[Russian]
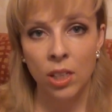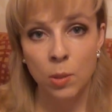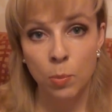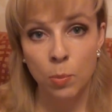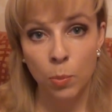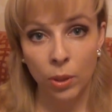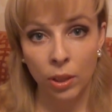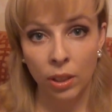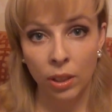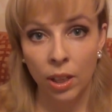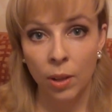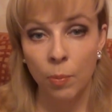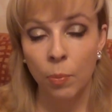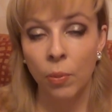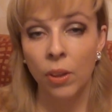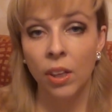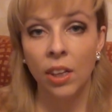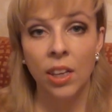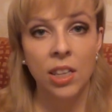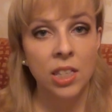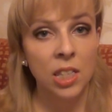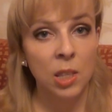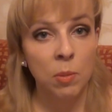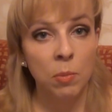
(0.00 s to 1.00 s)
спала.
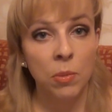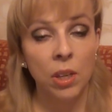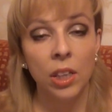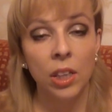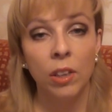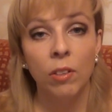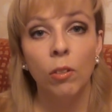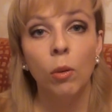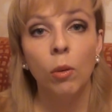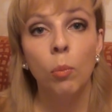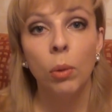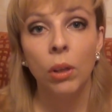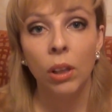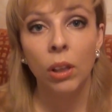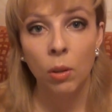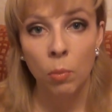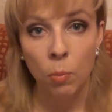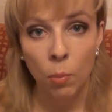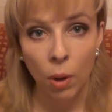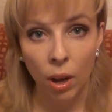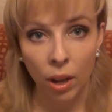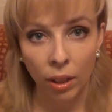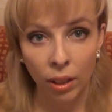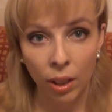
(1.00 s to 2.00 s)
Если мне этого было
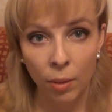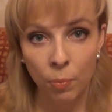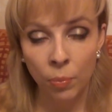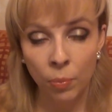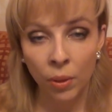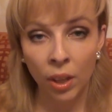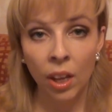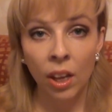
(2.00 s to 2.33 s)
мало,